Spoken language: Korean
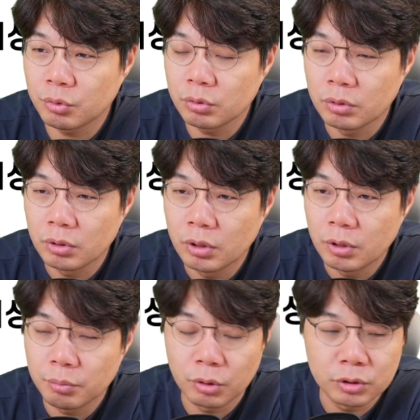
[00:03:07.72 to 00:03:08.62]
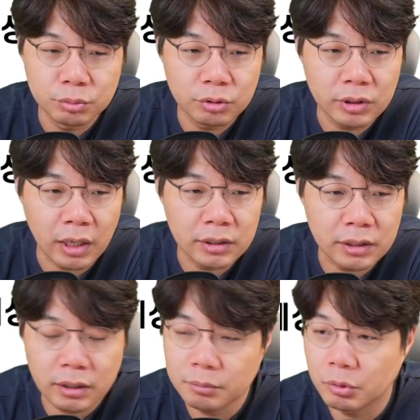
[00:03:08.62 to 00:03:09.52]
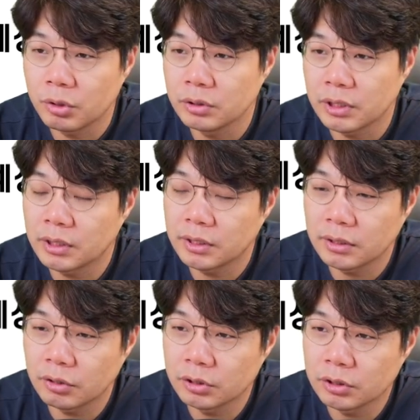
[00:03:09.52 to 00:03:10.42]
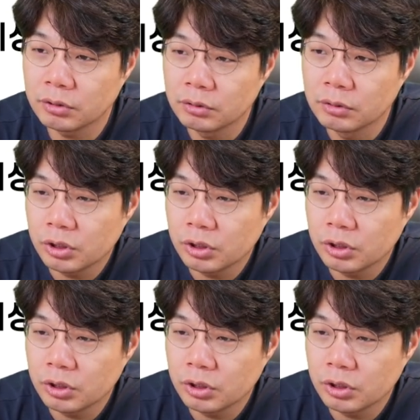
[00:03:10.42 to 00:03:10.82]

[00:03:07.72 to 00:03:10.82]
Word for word: 뭘 벌써부터 난리냐 뭐 이런 이야기인 거죠.